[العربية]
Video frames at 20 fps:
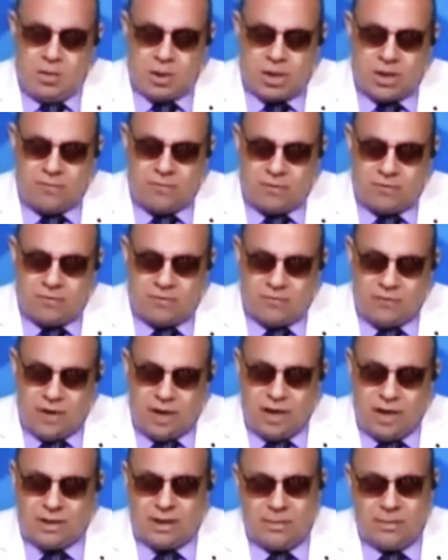هو شافك في
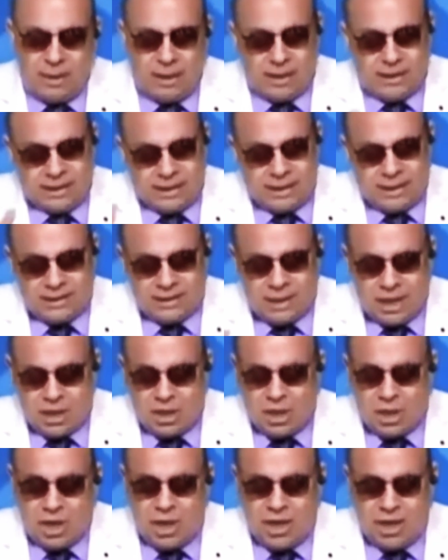فرح طبعا على سنجة
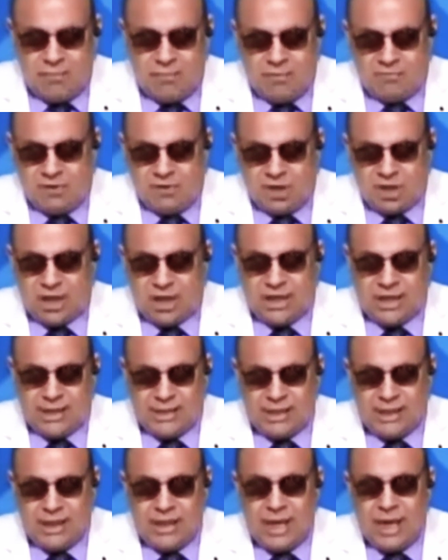عشرة قال ما فيش الا
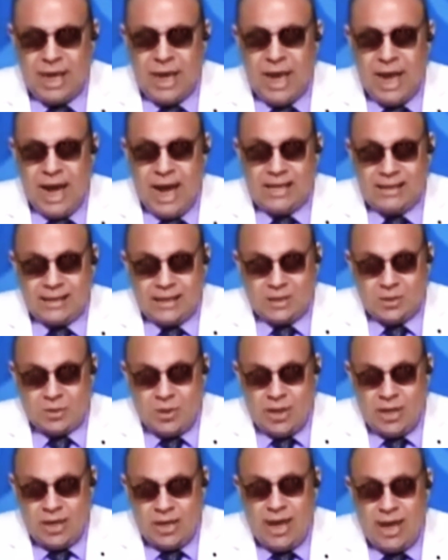دي هسال
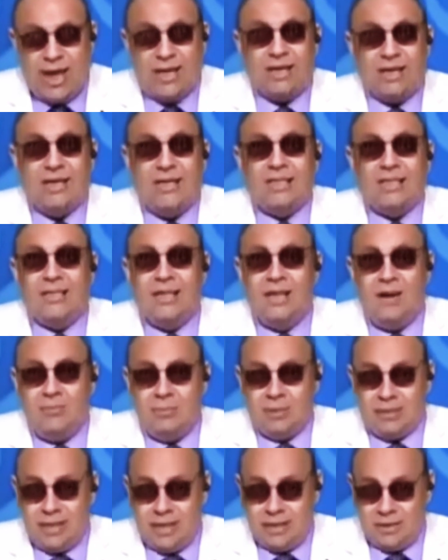سؤال هنا هيغيظني
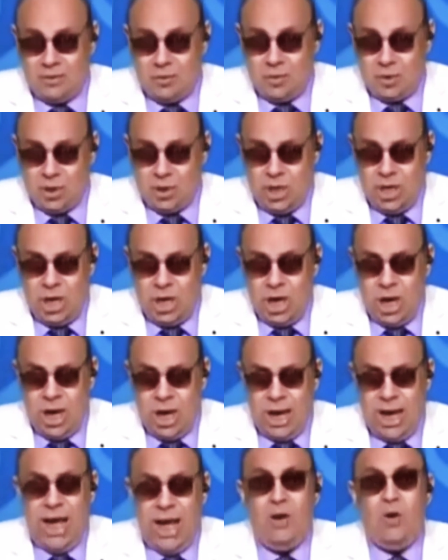لو ما سالتوش
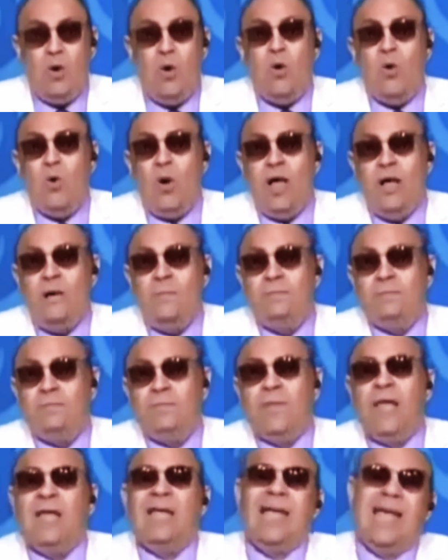هل هو
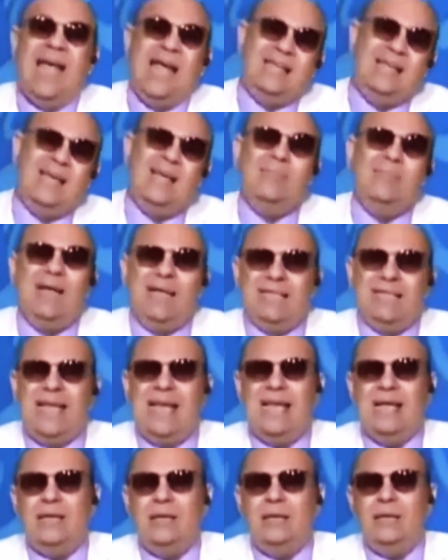خدك
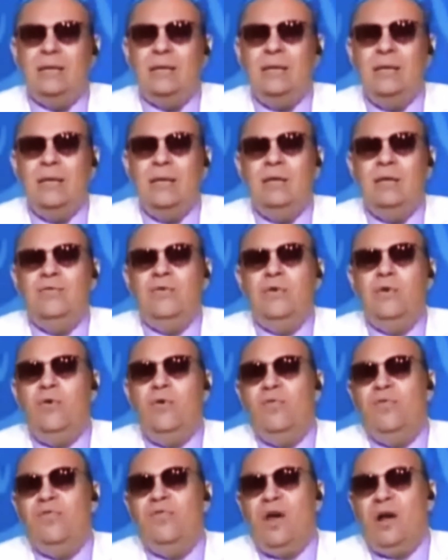مثلا في
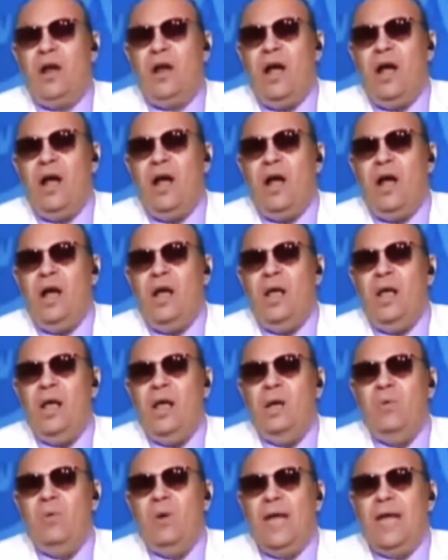يوم فرح
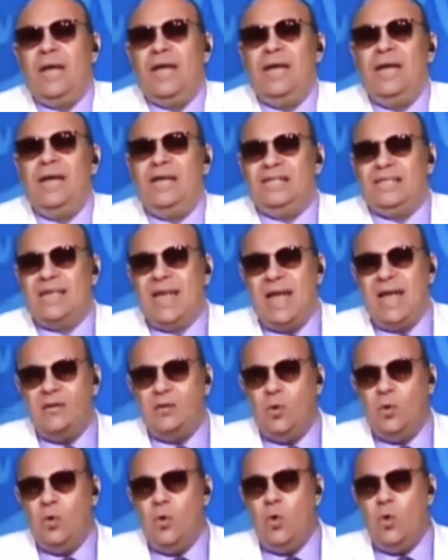ولكن لسه
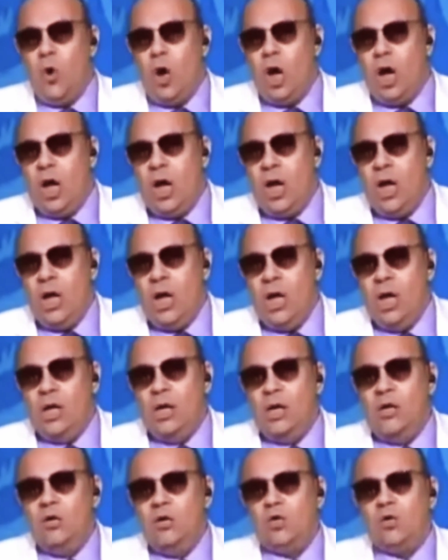عنده جوع
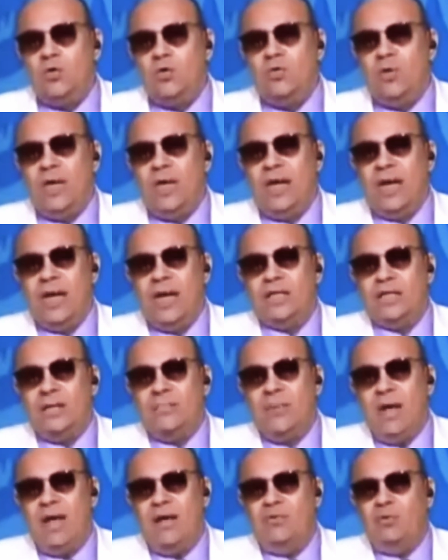لانه يشوف غيرك
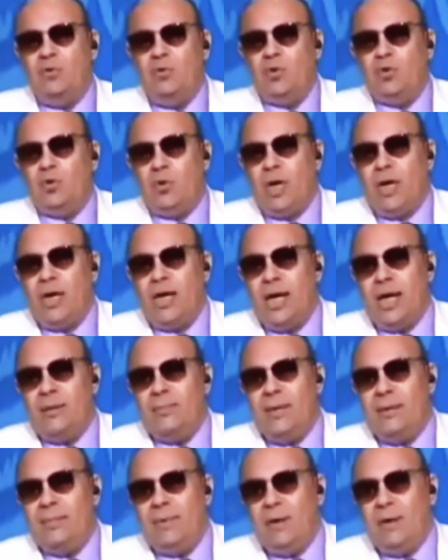عشان معاه فلوس وراجل
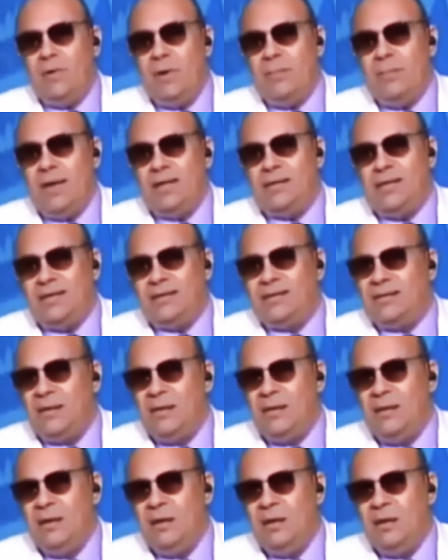اعمال بقى وجامعات
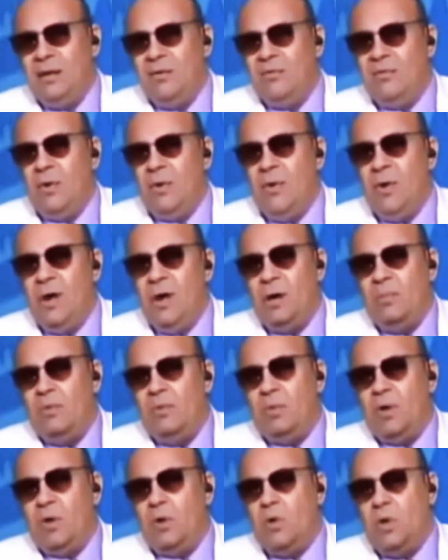خاصه فهو
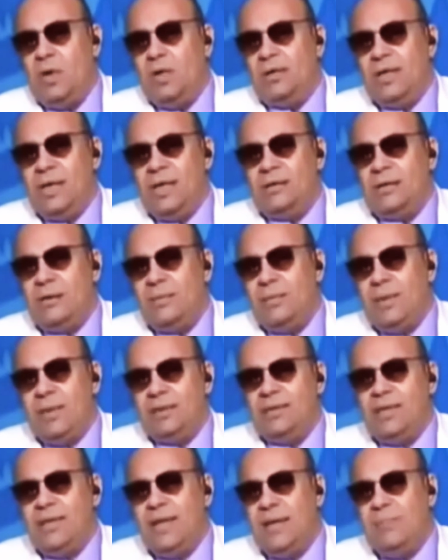ممكن كل 3
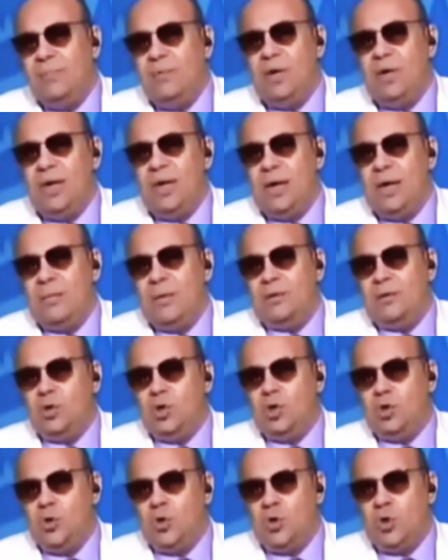اربعة ايام ولا اربعة
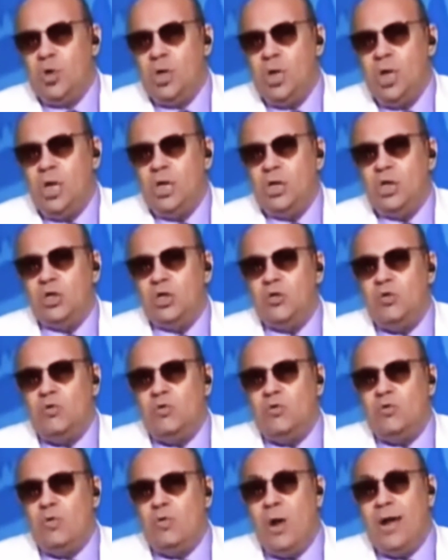اشهر
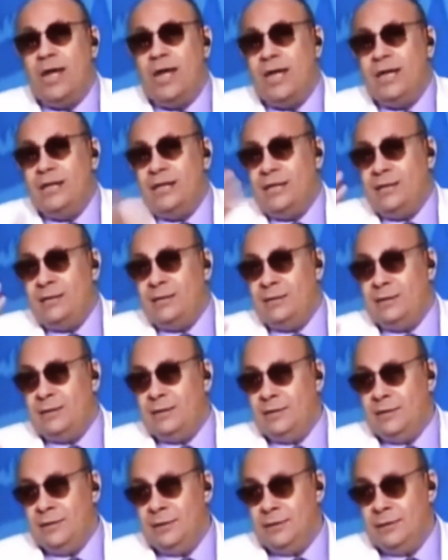يشوف وجه جديد
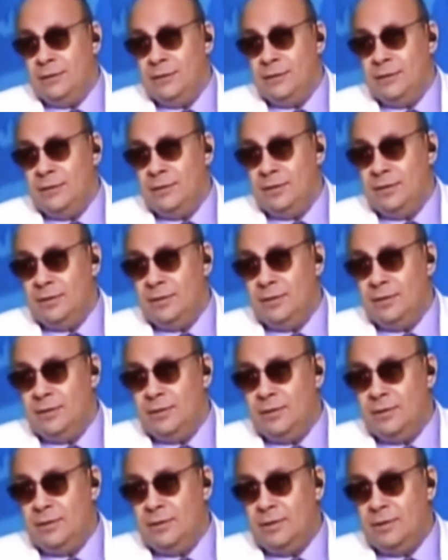
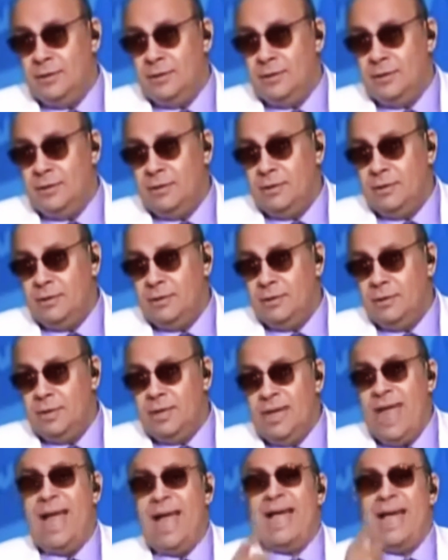والله يا
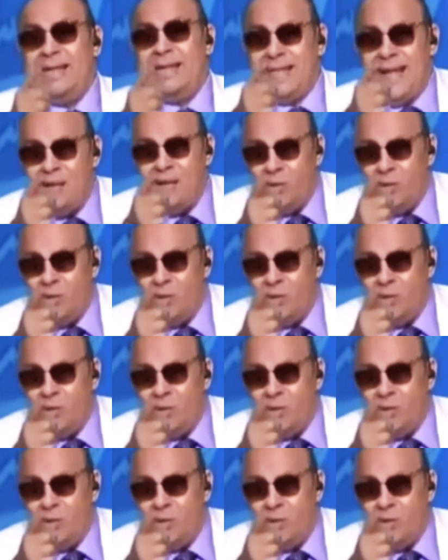دكتور لا كانت